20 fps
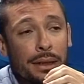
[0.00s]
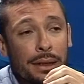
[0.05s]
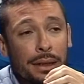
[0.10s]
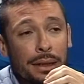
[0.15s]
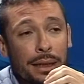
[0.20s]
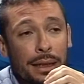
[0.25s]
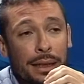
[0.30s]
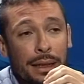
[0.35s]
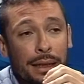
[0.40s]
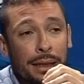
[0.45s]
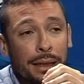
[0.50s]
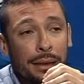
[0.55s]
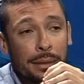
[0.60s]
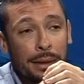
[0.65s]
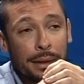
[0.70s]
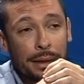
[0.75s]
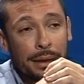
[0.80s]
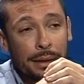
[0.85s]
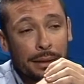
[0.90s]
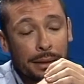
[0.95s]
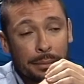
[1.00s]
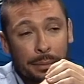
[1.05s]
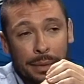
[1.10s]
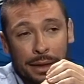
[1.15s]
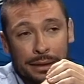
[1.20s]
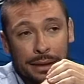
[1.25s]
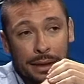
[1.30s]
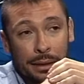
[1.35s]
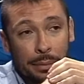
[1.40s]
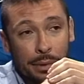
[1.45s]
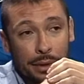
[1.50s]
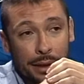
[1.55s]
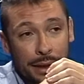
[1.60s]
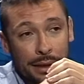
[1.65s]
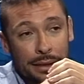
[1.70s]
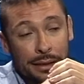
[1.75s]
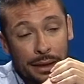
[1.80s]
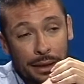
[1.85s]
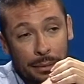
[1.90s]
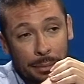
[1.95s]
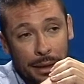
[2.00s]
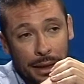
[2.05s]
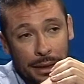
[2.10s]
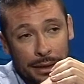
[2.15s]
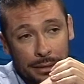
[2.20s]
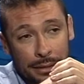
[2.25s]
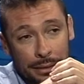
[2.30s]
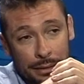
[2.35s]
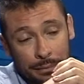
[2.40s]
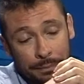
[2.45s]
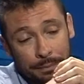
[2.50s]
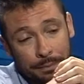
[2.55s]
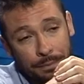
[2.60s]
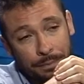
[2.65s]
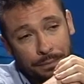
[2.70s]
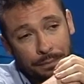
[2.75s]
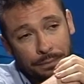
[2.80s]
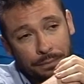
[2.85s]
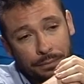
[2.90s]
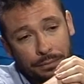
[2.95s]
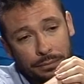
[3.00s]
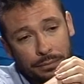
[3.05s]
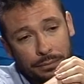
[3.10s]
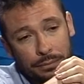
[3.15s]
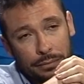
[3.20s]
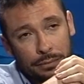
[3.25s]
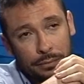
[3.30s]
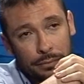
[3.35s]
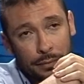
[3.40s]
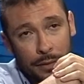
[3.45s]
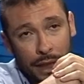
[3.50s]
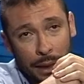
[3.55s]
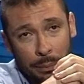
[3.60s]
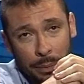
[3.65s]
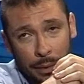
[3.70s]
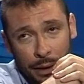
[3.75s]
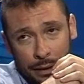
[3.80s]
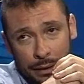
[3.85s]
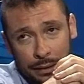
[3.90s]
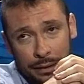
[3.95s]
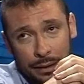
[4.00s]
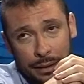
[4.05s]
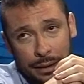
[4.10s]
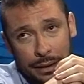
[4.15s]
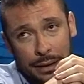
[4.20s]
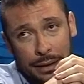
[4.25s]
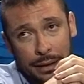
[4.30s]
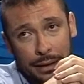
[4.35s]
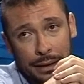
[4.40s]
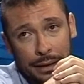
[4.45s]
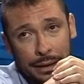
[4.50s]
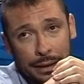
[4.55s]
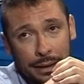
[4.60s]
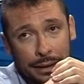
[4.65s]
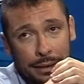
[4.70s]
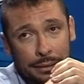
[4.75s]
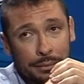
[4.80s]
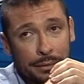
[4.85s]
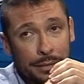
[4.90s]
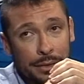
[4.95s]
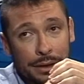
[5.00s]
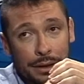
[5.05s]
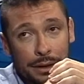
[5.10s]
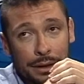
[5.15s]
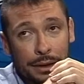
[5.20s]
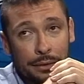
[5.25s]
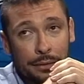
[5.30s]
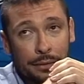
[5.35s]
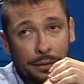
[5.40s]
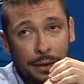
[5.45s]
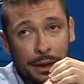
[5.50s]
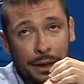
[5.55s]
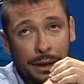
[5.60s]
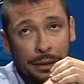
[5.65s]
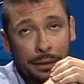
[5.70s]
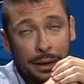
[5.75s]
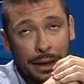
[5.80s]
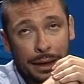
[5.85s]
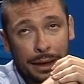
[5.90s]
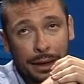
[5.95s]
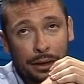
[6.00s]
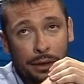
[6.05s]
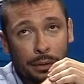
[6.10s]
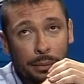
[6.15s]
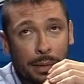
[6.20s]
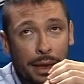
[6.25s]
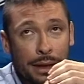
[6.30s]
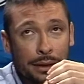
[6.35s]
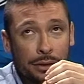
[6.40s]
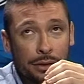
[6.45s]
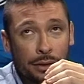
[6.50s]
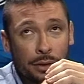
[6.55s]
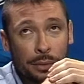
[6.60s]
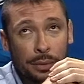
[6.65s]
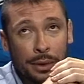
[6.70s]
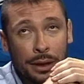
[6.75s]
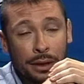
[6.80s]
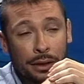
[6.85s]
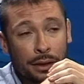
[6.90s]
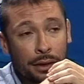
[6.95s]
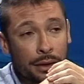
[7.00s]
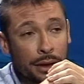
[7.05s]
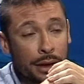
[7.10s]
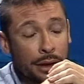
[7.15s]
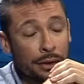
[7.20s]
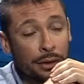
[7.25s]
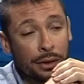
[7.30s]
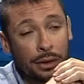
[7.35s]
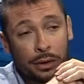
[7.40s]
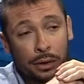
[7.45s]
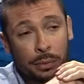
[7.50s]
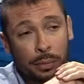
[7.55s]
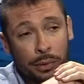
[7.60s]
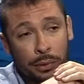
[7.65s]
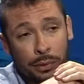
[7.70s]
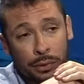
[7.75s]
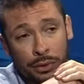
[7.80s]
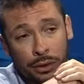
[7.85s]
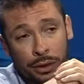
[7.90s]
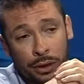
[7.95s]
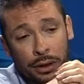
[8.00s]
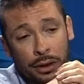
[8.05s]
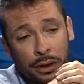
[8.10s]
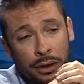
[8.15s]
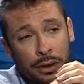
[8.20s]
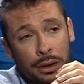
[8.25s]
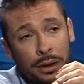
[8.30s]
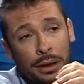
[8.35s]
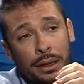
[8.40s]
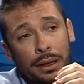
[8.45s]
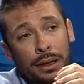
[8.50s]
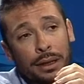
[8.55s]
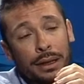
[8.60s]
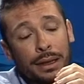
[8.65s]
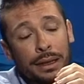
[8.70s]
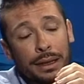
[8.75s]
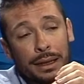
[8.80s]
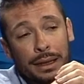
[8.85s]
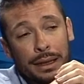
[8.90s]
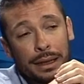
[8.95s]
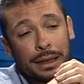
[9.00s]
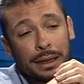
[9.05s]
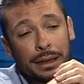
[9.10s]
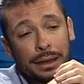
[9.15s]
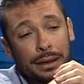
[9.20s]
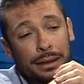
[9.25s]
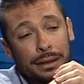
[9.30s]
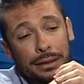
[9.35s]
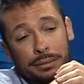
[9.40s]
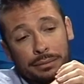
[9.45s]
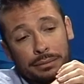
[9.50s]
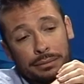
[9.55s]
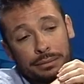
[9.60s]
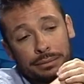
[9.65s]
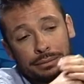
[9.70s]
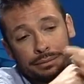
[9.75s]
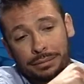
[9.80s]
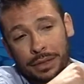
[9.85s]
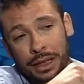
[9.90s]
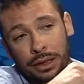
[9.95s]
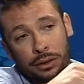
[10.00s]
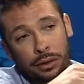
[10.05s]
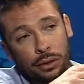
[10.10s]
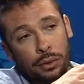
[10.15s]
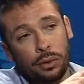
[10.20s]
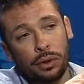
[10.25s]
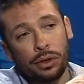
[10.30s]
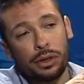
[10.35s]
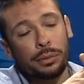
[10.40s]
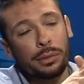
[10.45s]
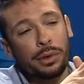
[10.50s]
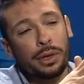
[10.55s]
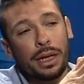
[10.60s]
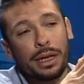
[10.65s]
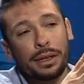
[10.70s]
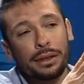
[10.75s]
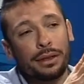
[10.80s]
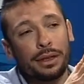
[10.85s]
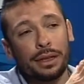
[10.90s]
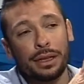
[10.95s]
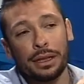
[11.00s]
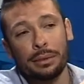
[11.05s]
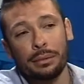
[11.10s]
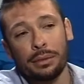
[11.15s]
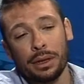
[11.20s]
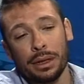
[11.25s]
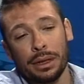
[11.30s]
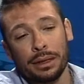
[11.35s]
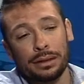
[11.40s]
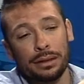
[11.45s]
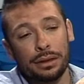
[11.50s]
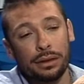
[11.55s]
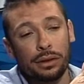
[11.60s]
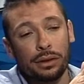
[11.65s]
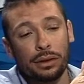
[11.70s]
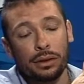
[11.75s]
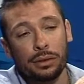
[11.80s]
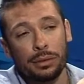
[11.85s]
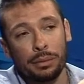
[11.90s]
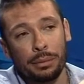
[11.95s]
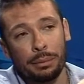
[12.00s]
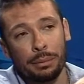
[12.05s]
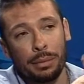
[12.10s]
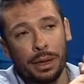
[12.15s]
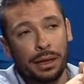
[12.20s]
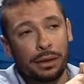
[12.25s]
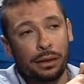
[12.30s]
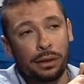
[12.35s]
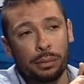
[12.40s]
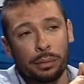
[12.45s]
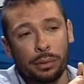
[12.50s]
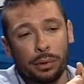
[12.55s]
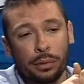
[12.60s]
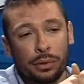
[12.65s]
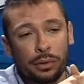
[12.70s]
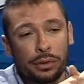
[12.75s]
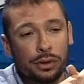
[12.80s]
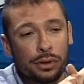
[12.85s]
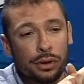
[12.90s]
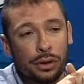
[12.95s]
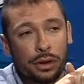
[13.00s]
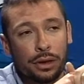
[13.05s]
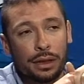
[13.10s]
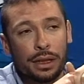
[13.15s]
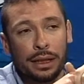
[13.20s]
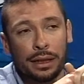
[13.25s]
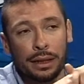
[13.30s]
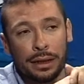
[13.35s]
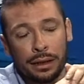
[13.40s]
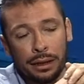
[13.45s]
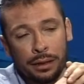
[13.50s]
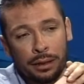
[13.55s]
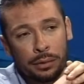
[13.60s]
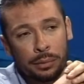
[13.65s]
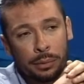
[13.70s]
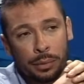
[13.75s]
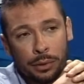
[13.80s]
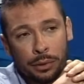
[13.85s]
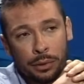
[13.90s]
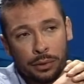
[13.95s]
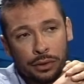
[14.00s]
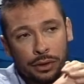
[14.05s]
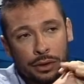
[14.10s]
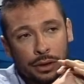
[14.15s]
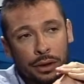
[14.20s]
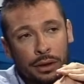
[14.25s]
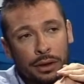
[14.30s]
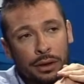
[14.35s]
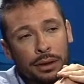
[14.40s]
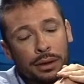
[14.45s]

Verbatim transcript: y eh, empezar a potenciar la plaza. Después eh, se fue trabajando más sobre contratos de coproducción y estos últimos años estamos haciendo más coproducción y alquiler con producción,